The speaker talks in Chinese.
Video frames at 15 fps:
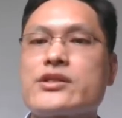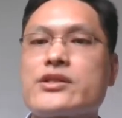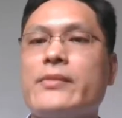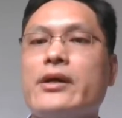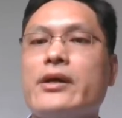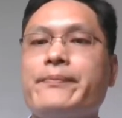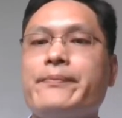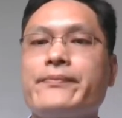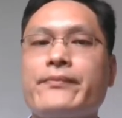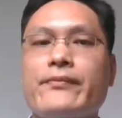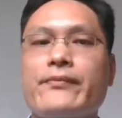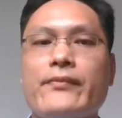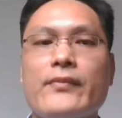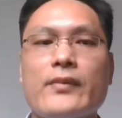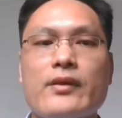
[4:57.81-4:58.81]
但 KK
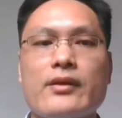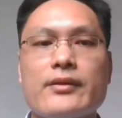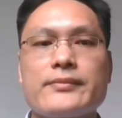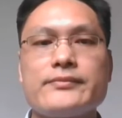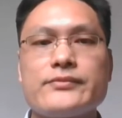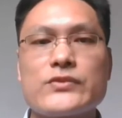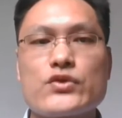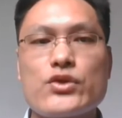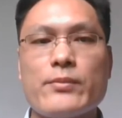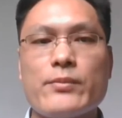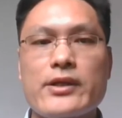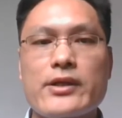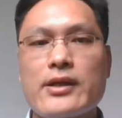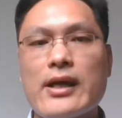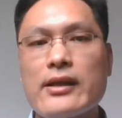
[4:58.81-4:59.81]
讲的 out of
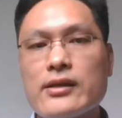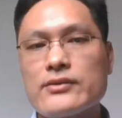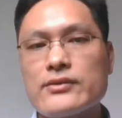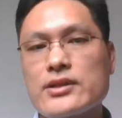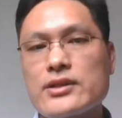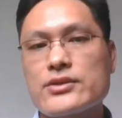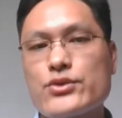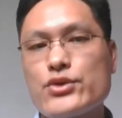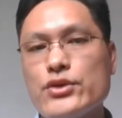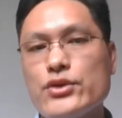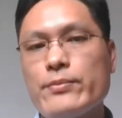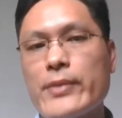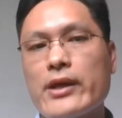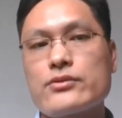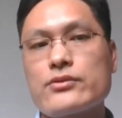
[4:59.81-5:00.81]
control 更重
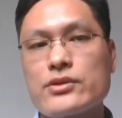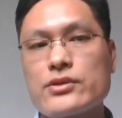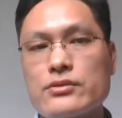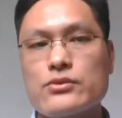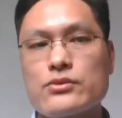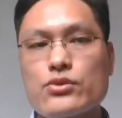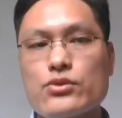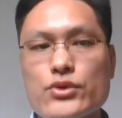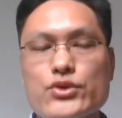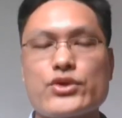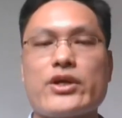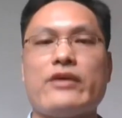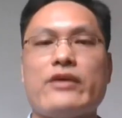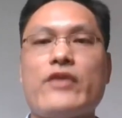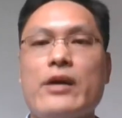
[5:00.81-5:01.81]
要、更底层的
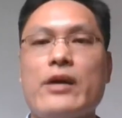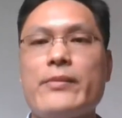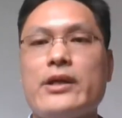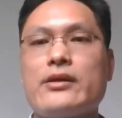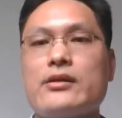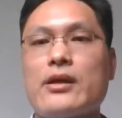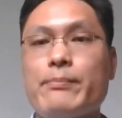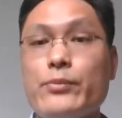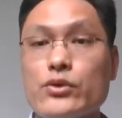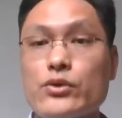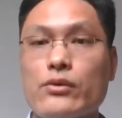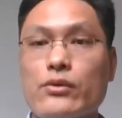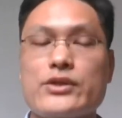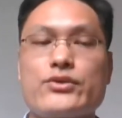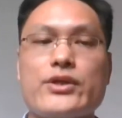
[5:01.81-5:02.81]
意思是，
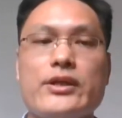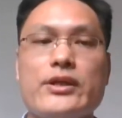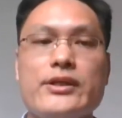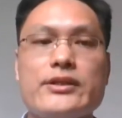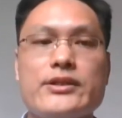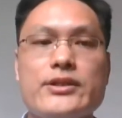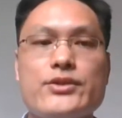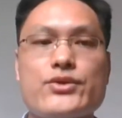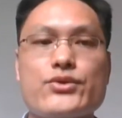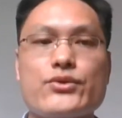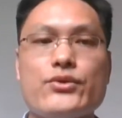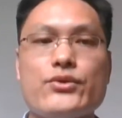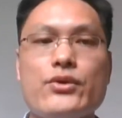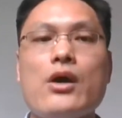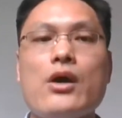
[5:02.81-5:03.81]
科技就像生物一